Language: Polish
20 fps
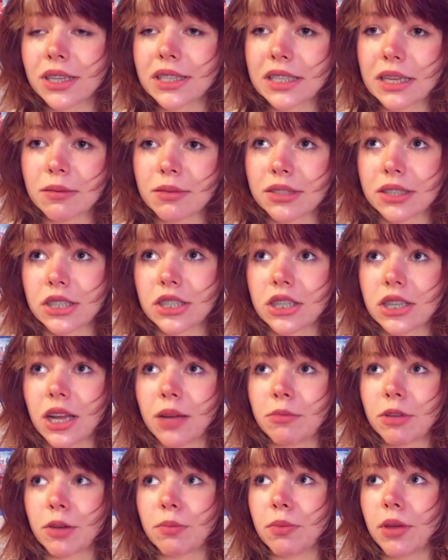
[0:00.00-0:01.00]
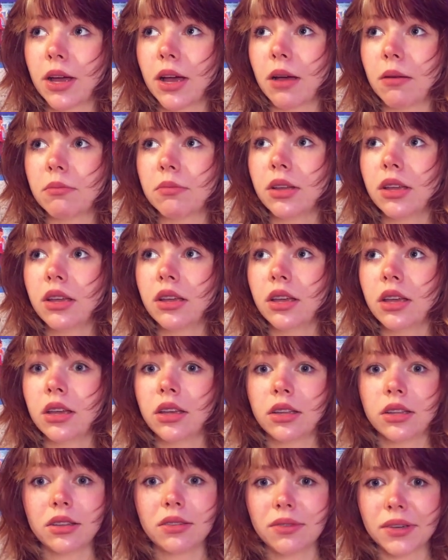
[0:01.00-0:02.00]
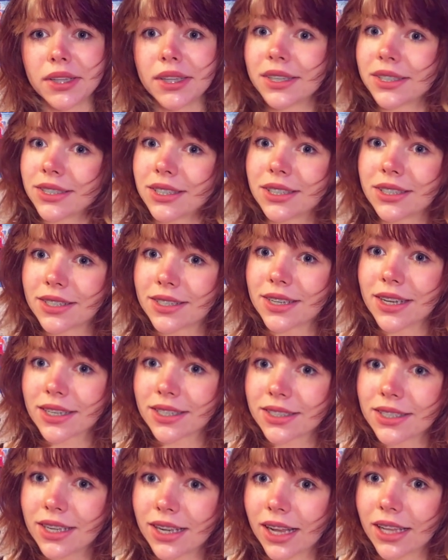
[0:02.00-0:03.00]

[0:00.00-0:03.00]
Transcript: Ja sama zaczynałam jak miałam 12-13